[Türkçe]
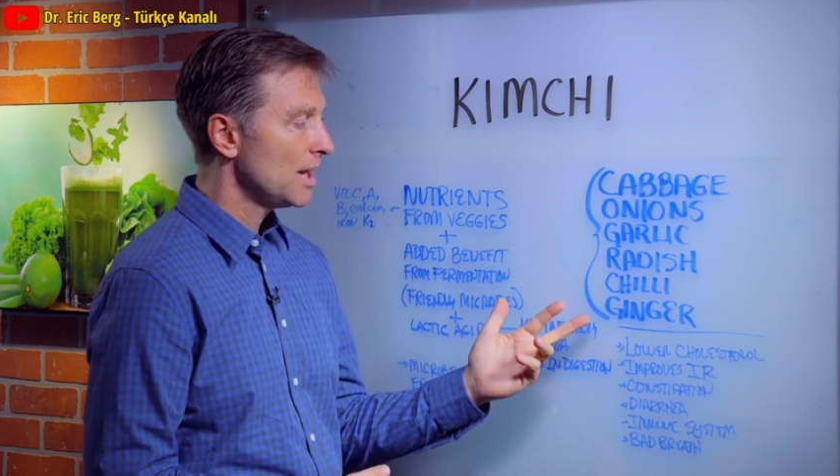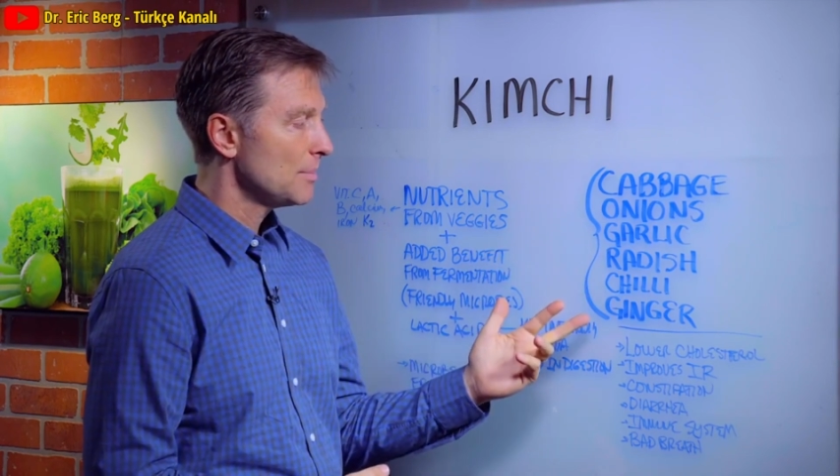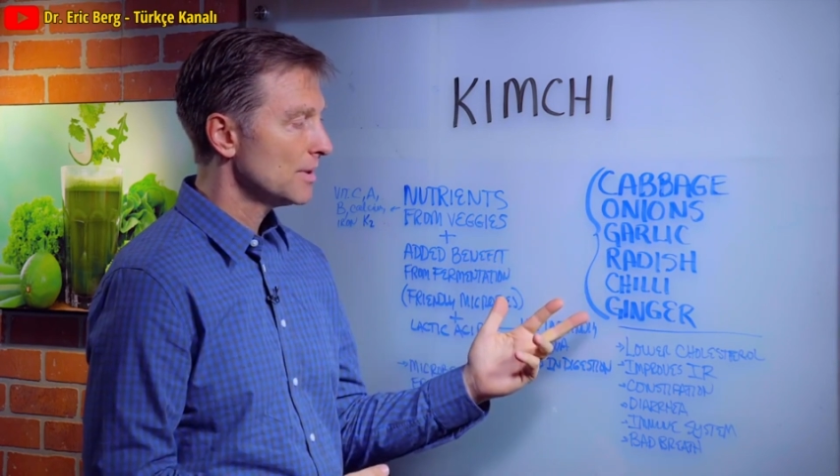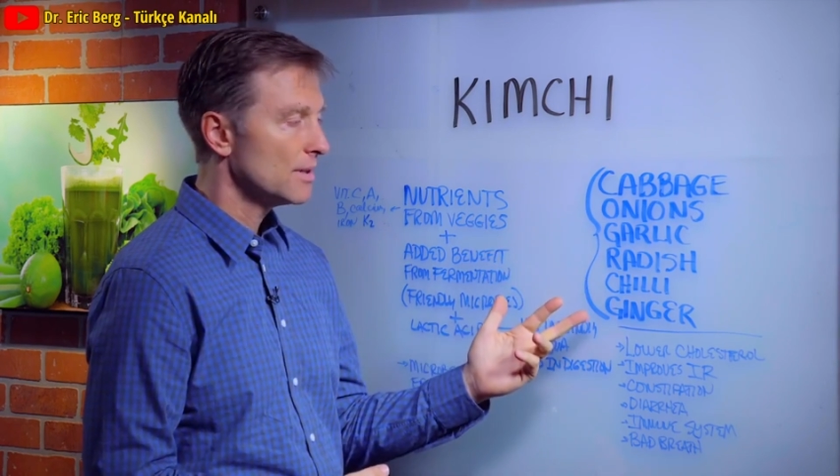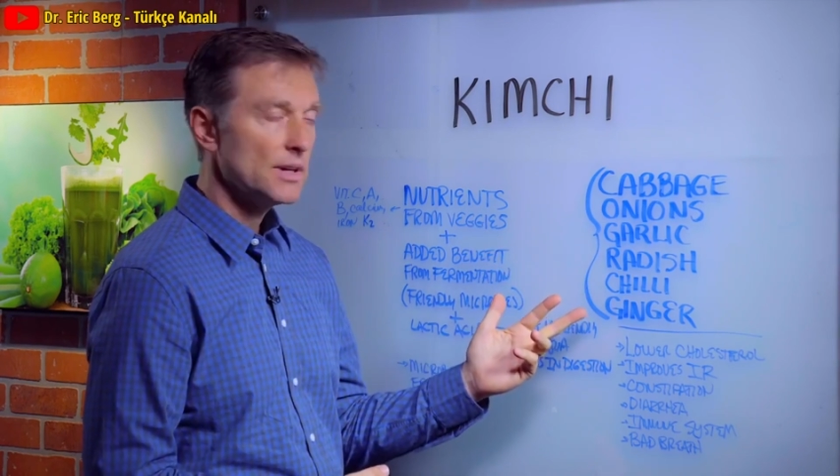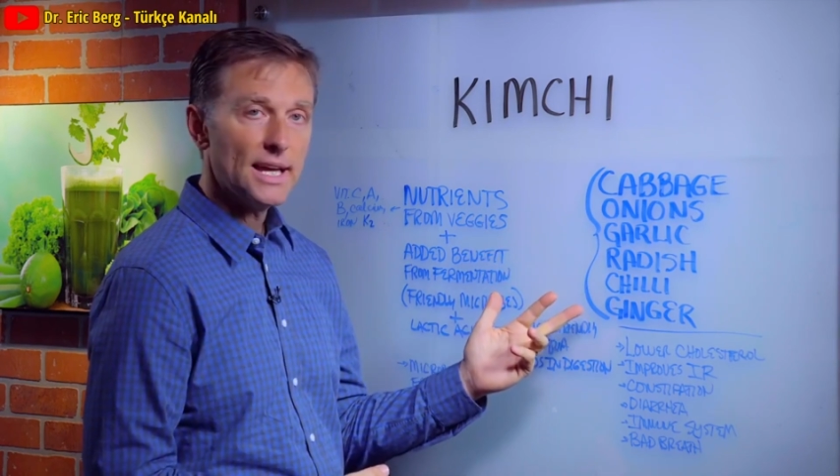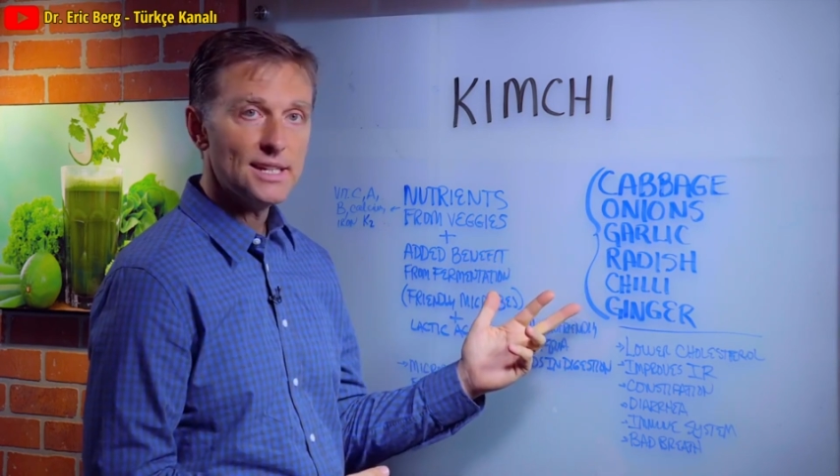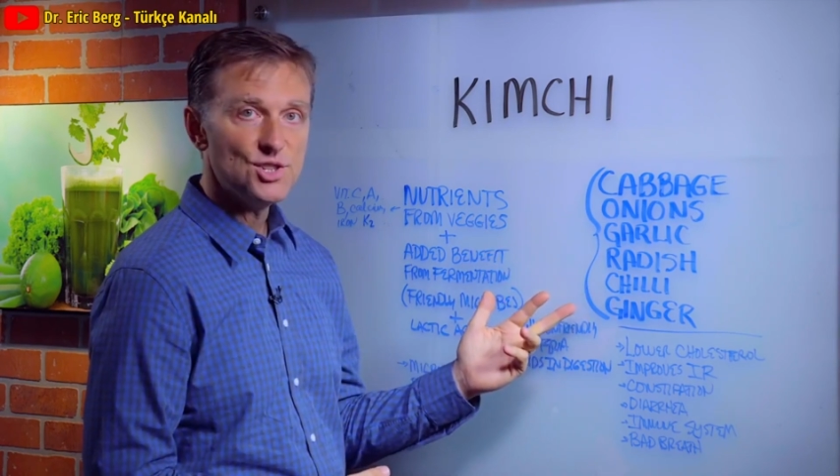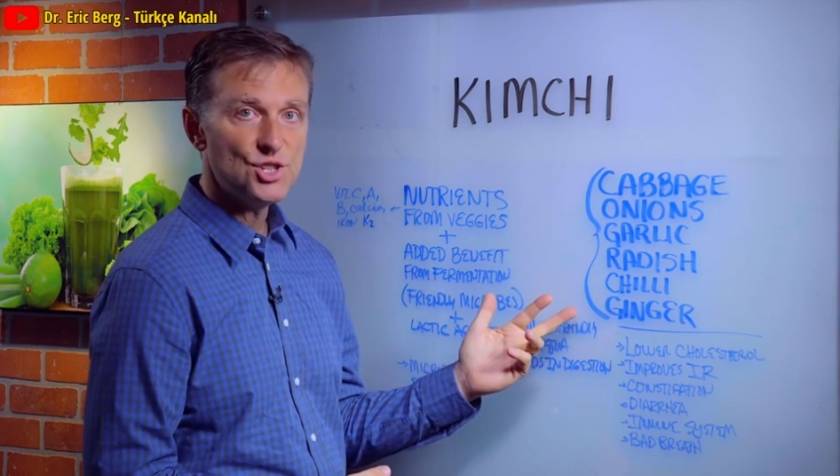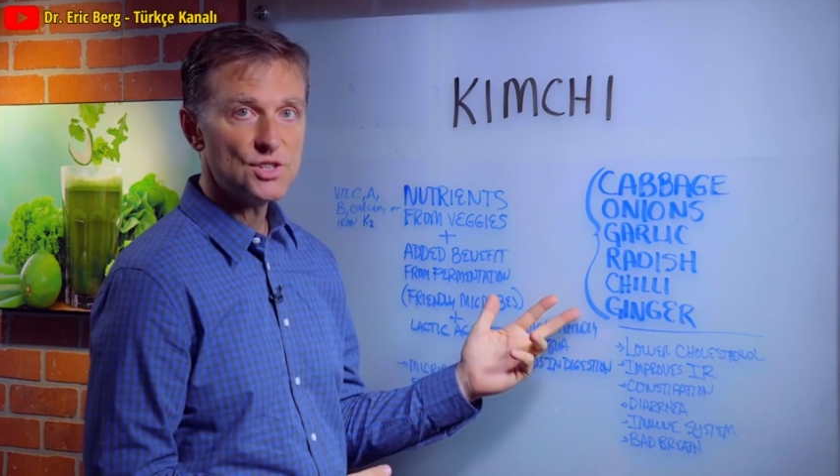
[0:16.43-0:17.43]

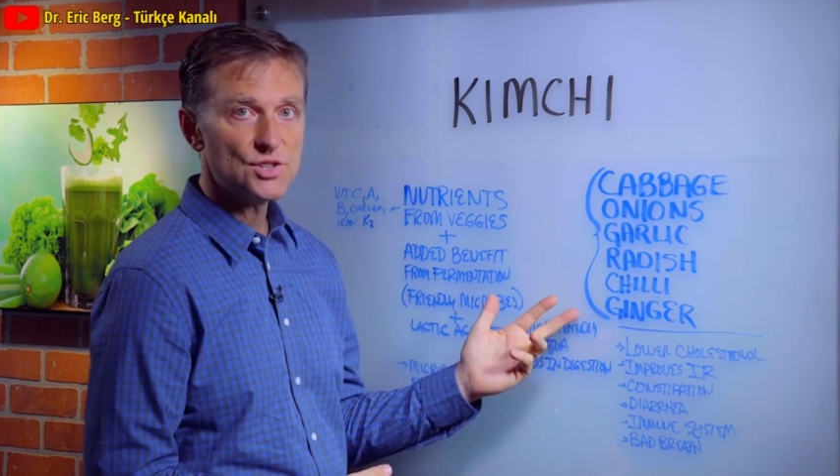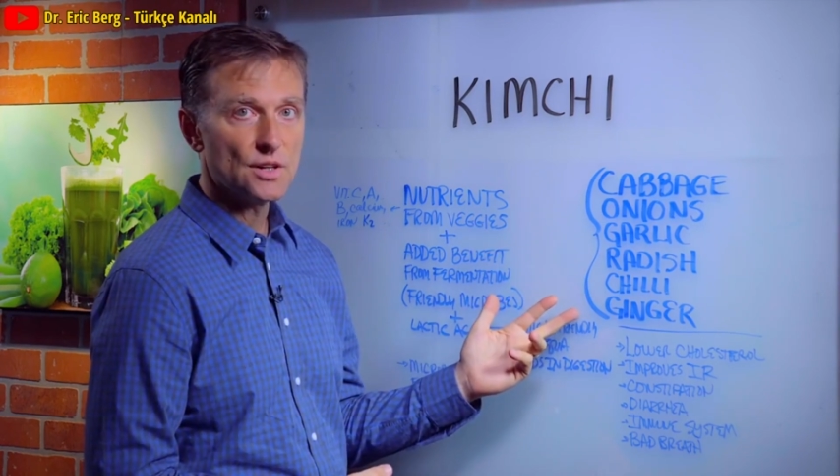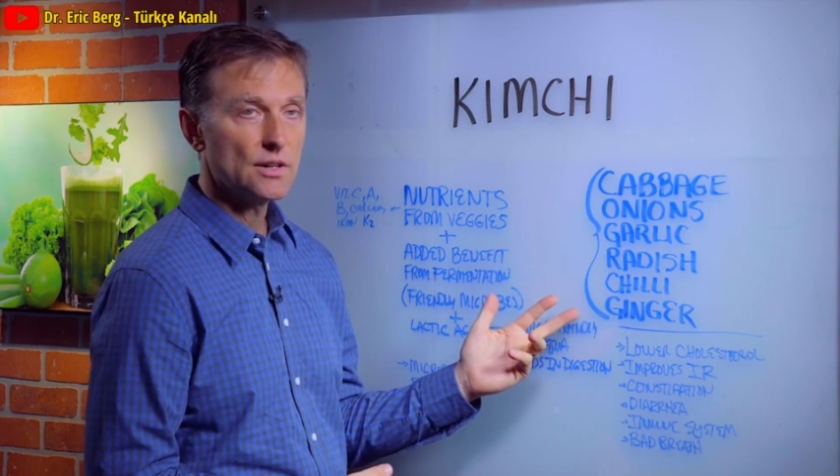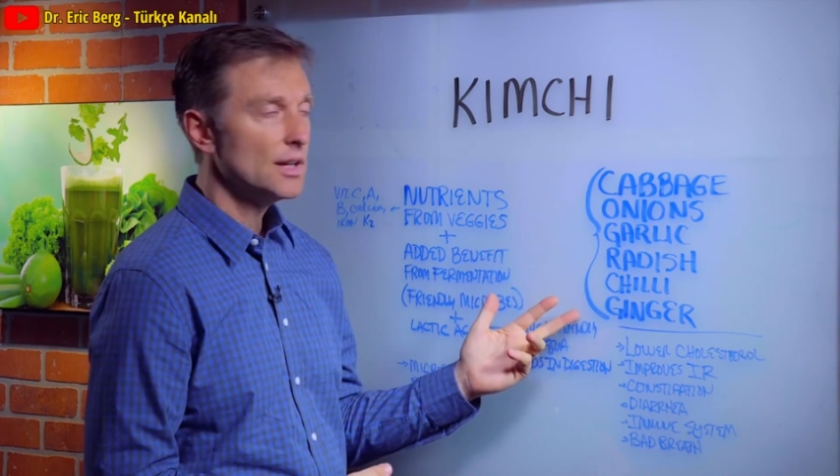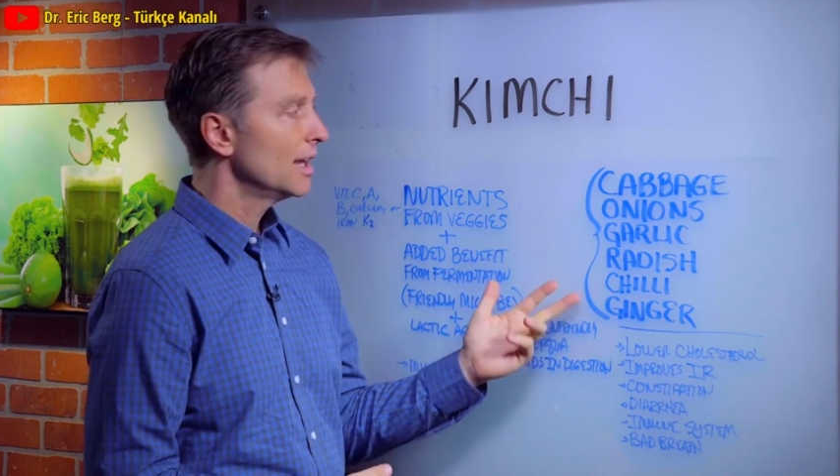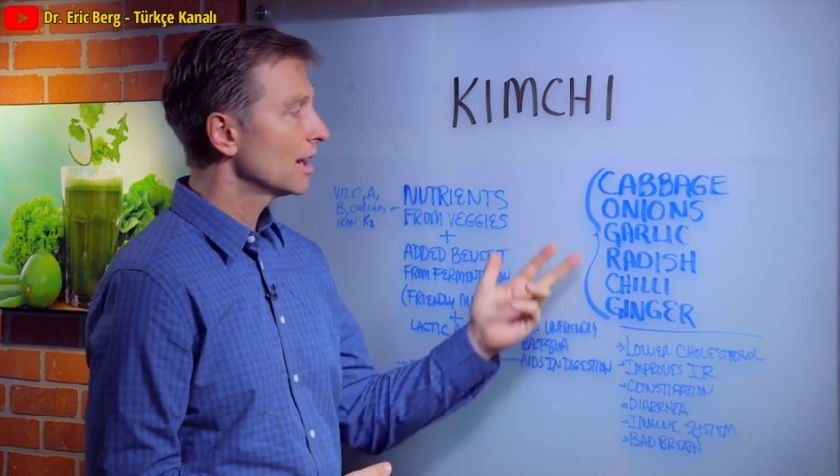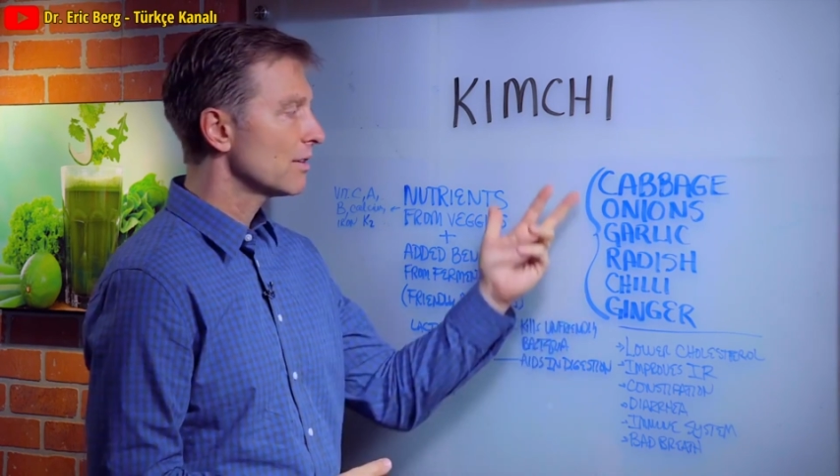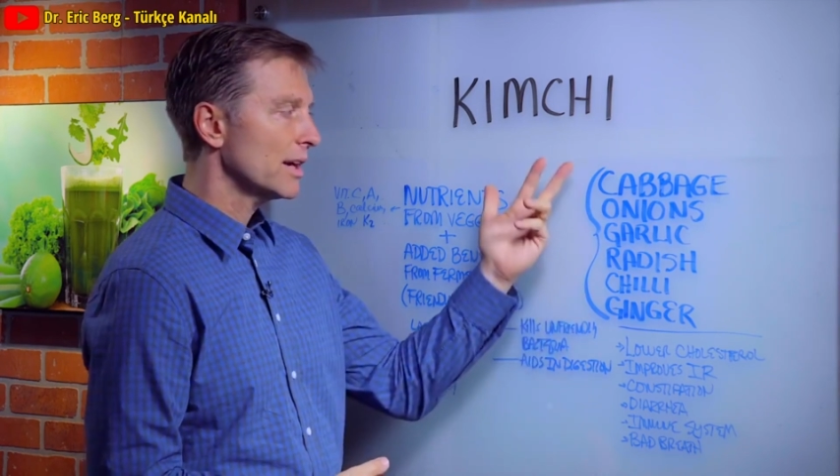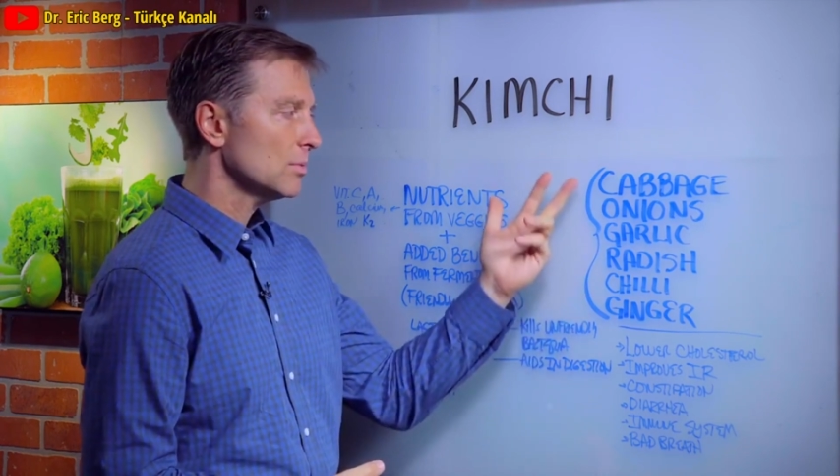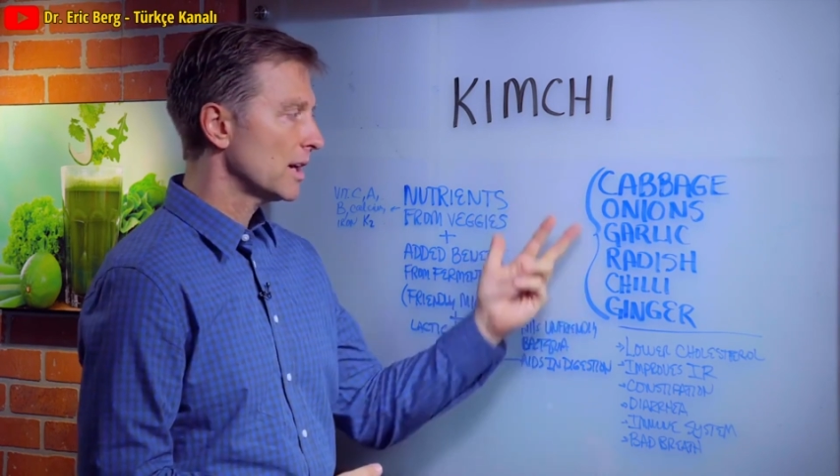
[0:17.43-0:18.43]
karışımıdır. Oldukça
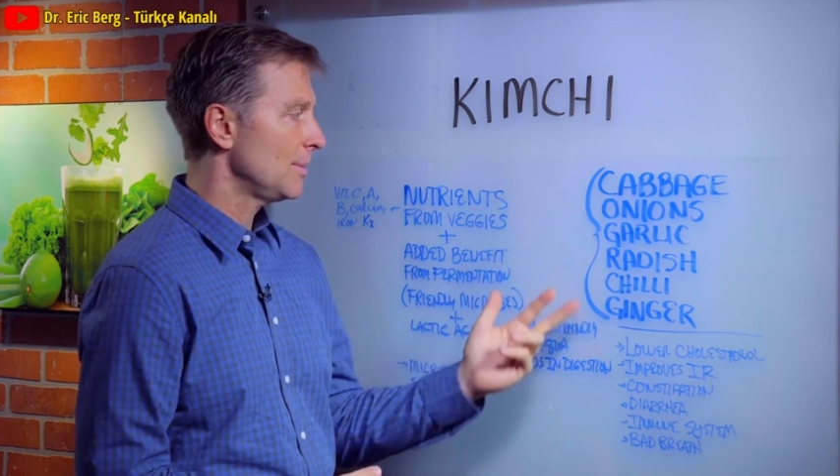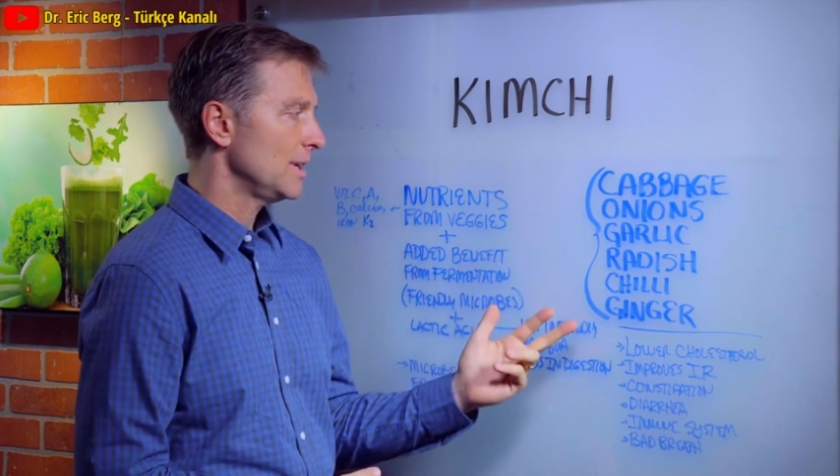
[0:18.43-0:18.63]
acıdır.